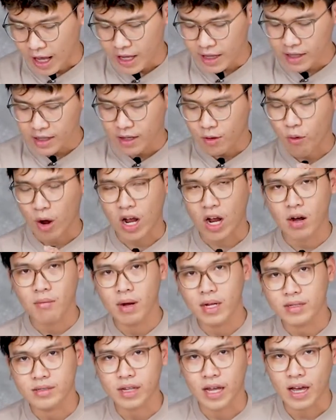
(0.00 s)
thể quạt của
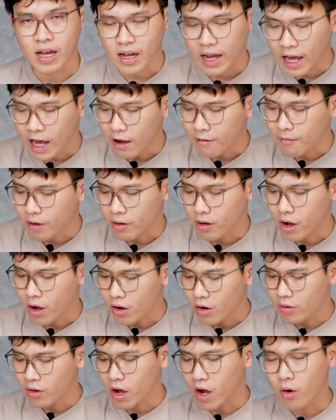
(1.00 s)
mình sẽ cao vào
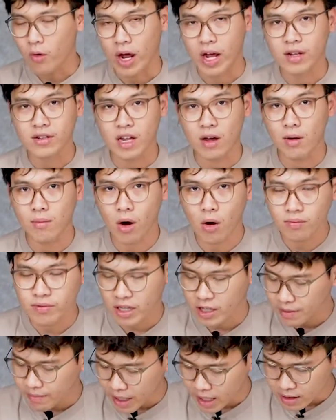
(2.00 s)
đâu đó khoảng sáu mươi tư
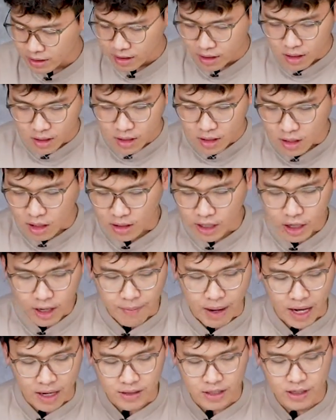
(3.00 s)
xăng ti mét. Còn nếu các
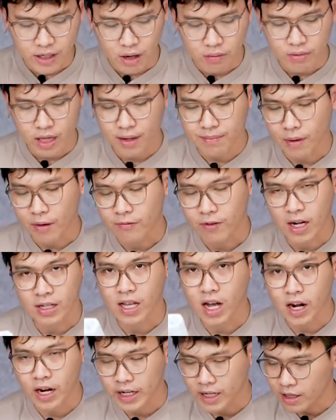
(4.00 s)
bạn sử dụng thêm một phần
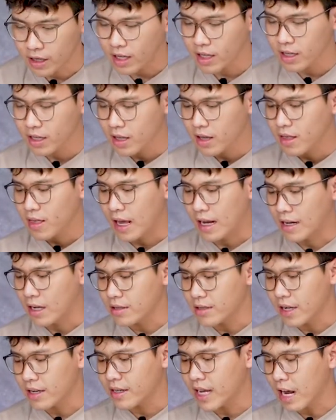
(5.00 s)
thân này nữa là nó
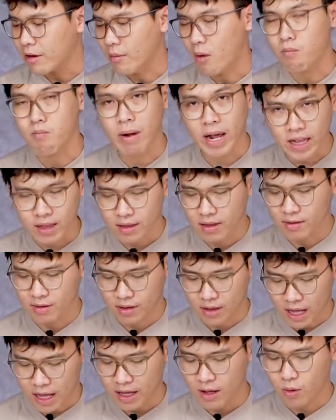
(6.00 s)
sẽ cao một mét.
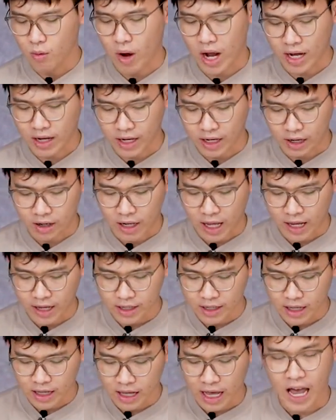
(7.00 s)
Đấy, quạt này có
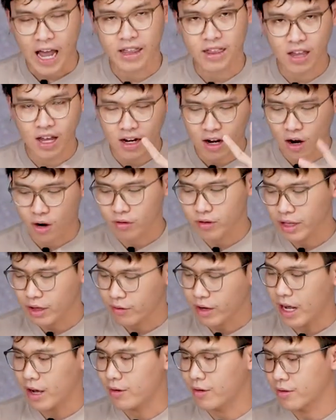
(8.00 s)
thể hai chế độ chiều
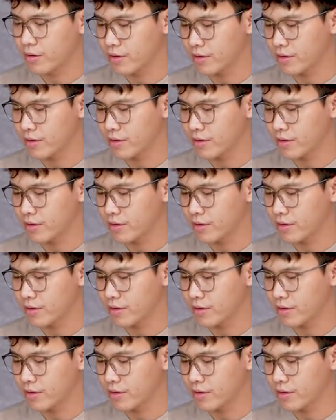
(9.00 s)
cao.